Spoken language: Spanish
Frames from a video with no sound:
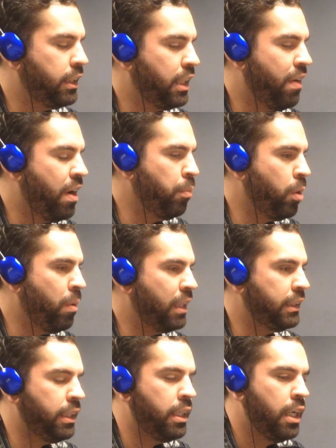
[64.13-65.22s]
trabajan por
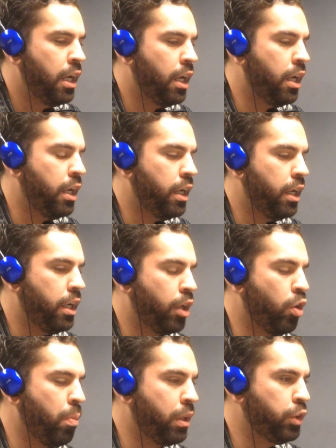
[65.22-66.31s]
base eh,
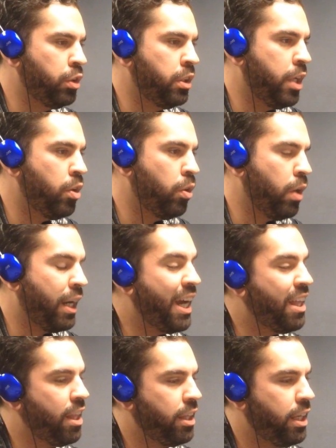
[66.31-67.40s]
recuperan su dinero
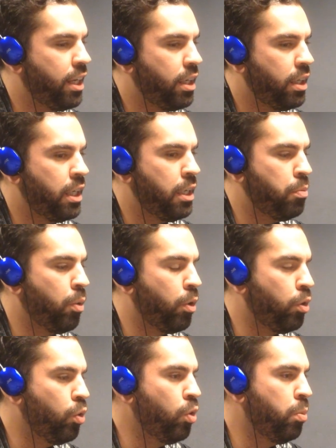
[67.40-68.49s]
cada día. Y
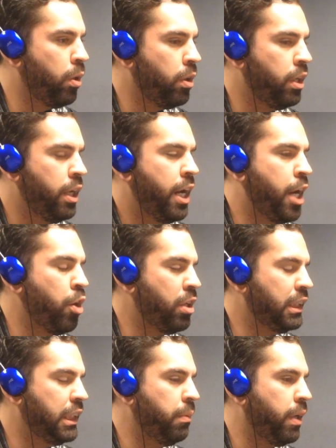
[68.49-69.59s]
por Uber, ellos
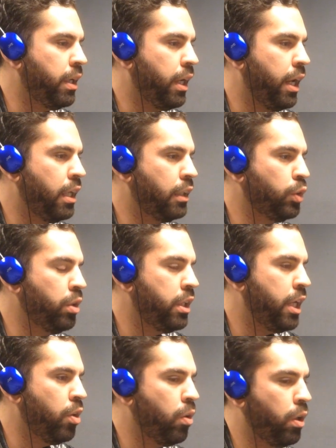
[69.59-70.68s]
reciben eh, su
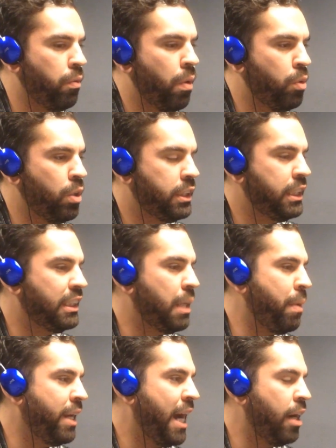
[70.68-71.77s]
dinero, vamos a decir,
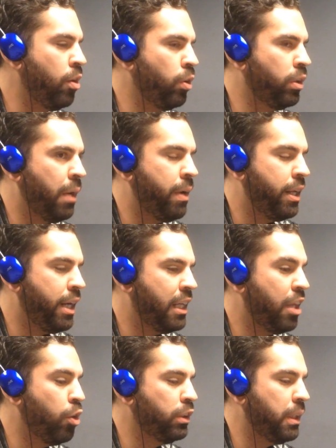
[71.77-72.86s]
semanal o tal vez cada
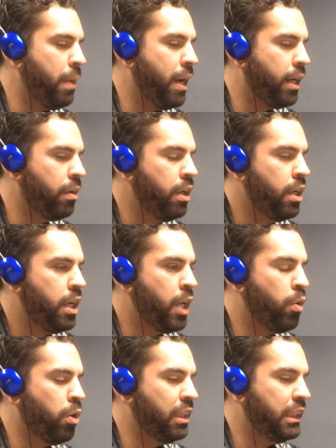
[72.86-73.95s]
dos semanas. Y
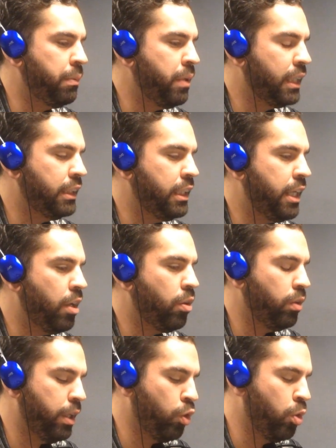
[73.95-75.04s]
cuando reciben ese
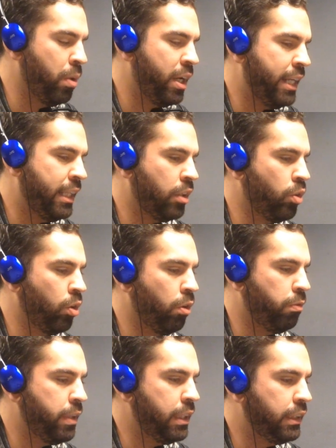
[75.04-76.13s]
dinero, Uber le quitan todos los
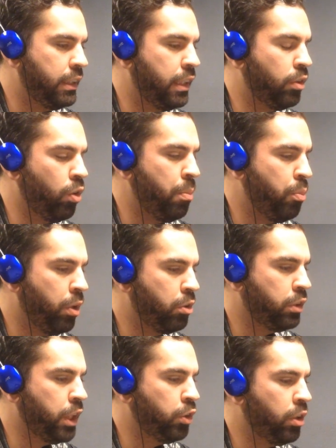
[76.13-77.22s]
fees y todos los
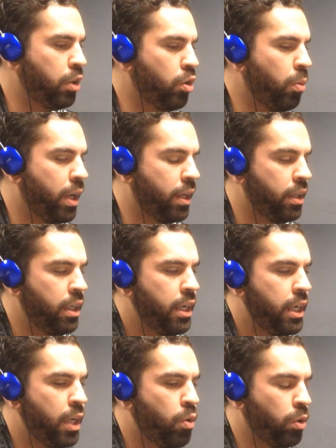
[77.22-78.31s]
impuestos que ellos le cobran.
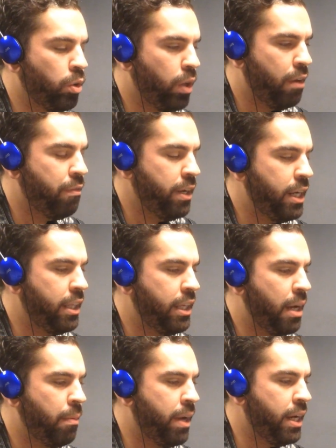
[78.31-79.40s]
Y cuando al fin de
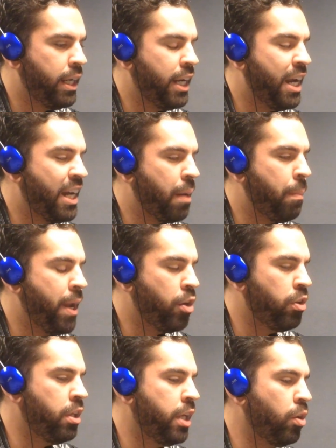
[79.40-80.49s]
día ven que ganan menos
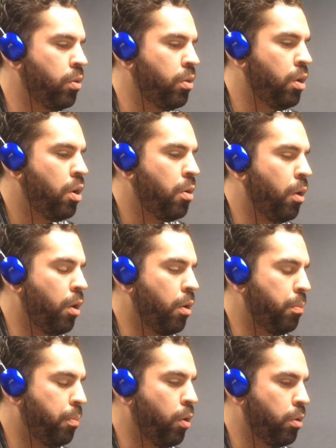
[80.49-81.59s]
dinero
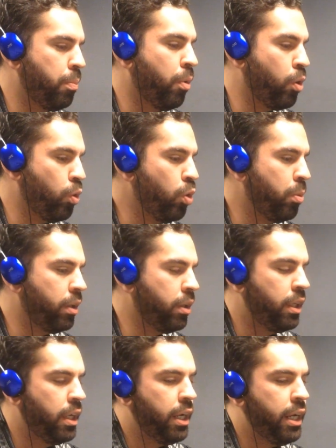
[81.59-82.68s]
por Uber.
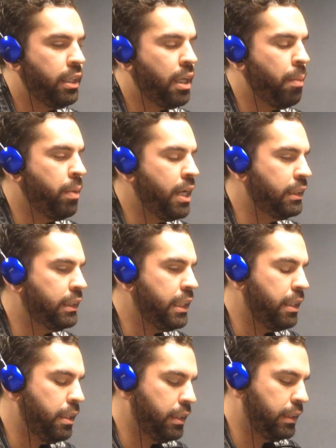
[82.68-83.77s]
Y también
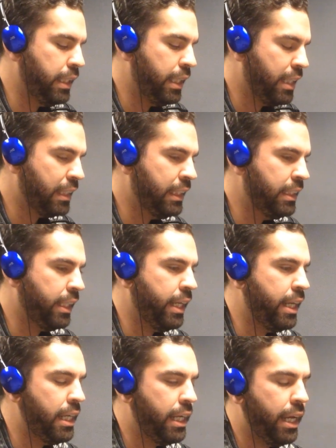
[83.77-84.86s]
si, el taxista
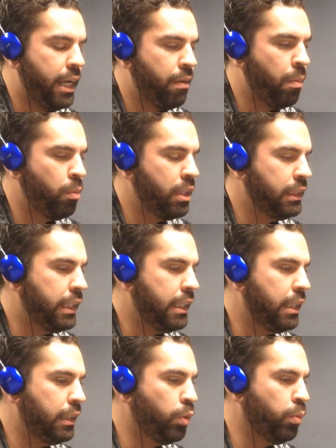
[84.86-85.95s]
quiere, eh, vamos a
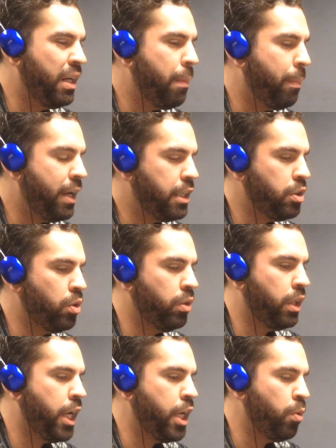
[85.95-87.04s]
decir, subir el precio de
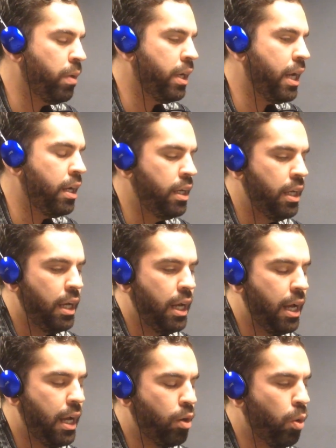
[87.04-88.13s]
que ellos van
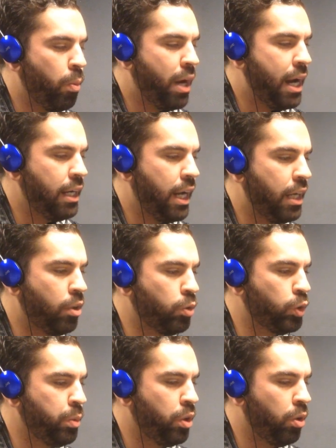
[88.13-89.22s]
a, cobrar al
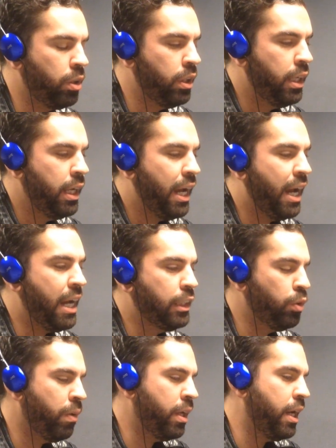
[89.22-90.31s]
consumidor,
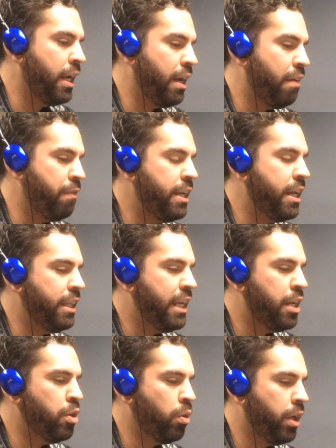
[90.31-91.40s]
eso va, al fin de
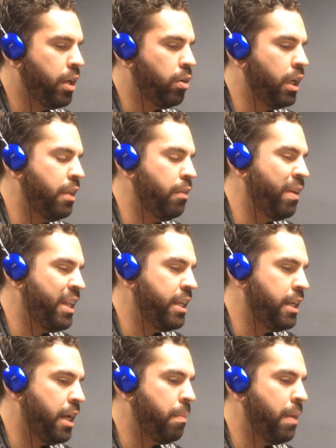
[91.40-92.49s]
día yo creo que le va a
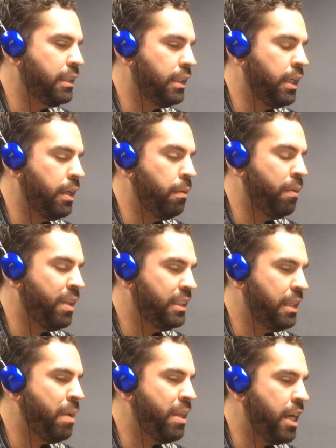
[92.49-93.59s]
dañar más, eh, va a
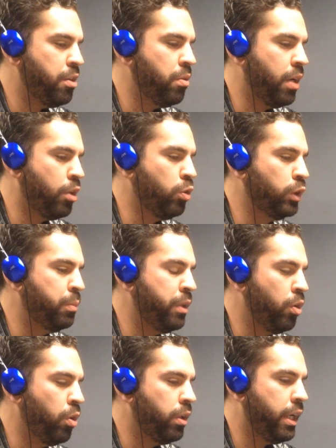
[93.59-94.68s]
hacer más daño al
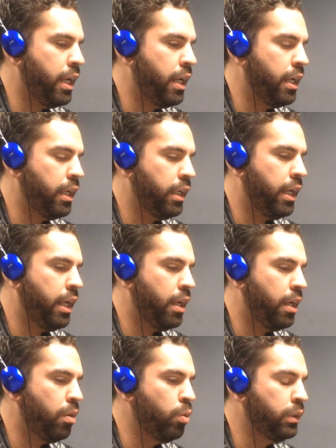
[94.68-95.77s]
consumidor que, que
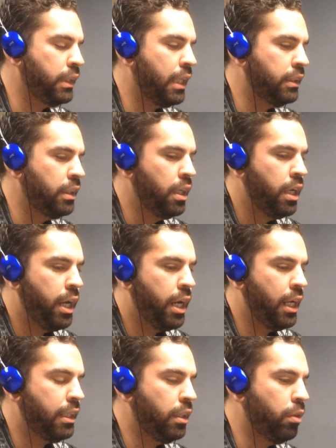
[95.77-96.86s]
usas eh,
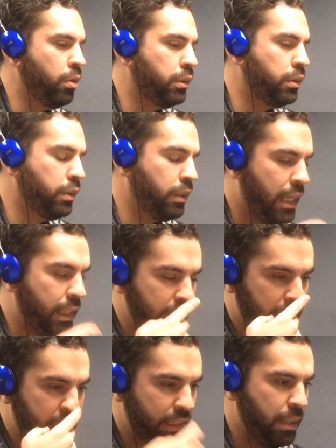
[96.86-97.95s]
los
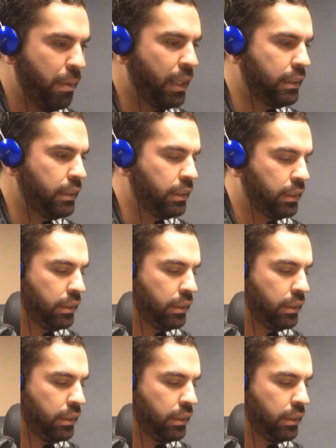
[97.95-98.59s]
taxistas de bases.